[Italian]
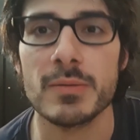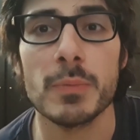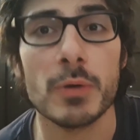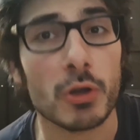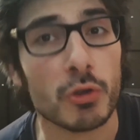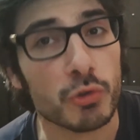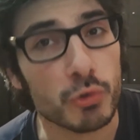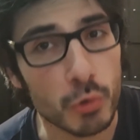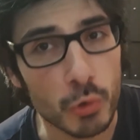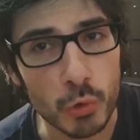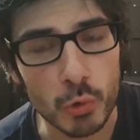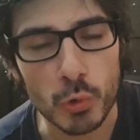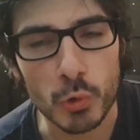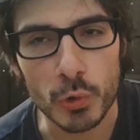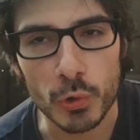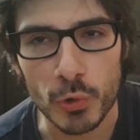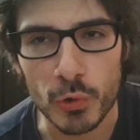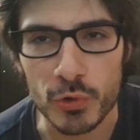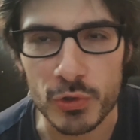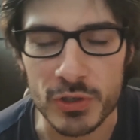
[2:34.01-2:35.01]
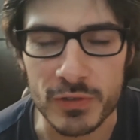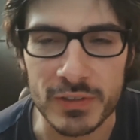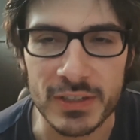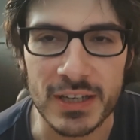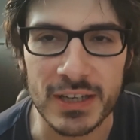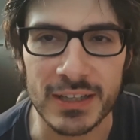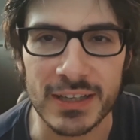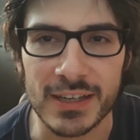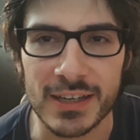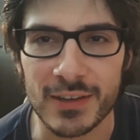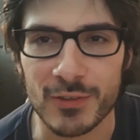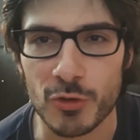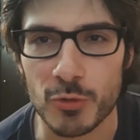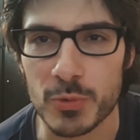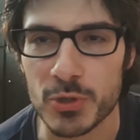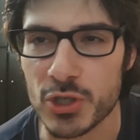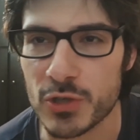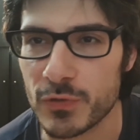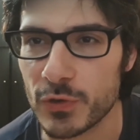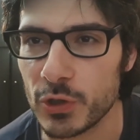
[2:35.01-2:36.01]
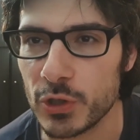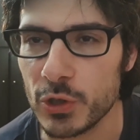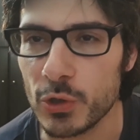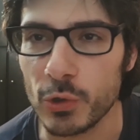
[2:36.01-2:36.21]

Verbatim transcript: però sono curioso di vedere nel caso specifico di